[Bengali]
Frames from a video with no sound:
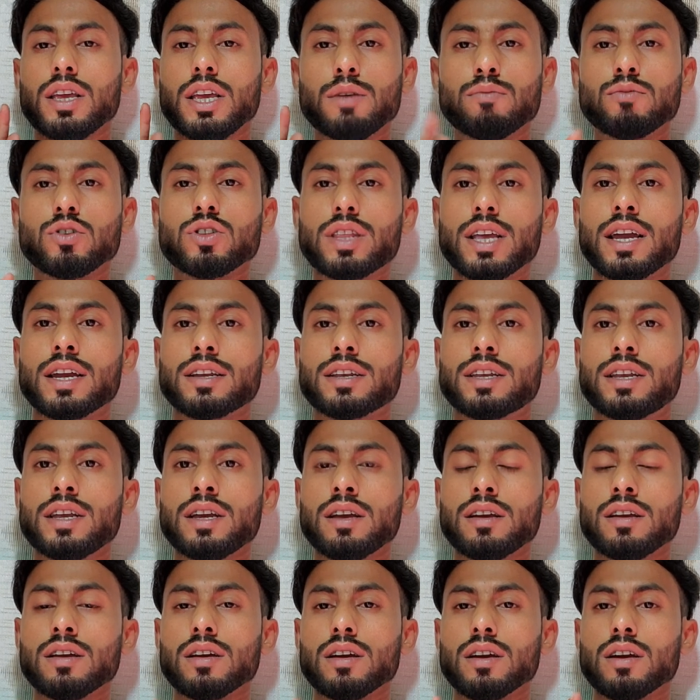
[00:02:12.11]
ইমোতে একটি
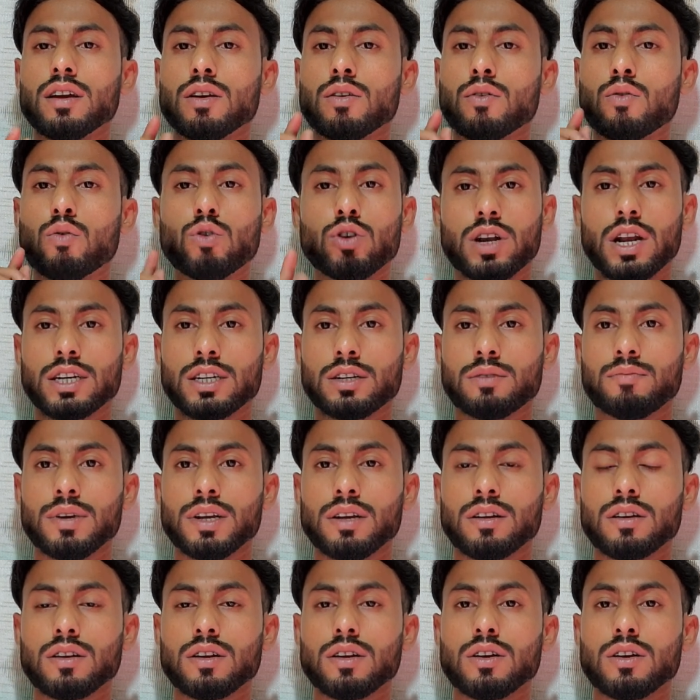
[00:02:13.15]
কোড আসবে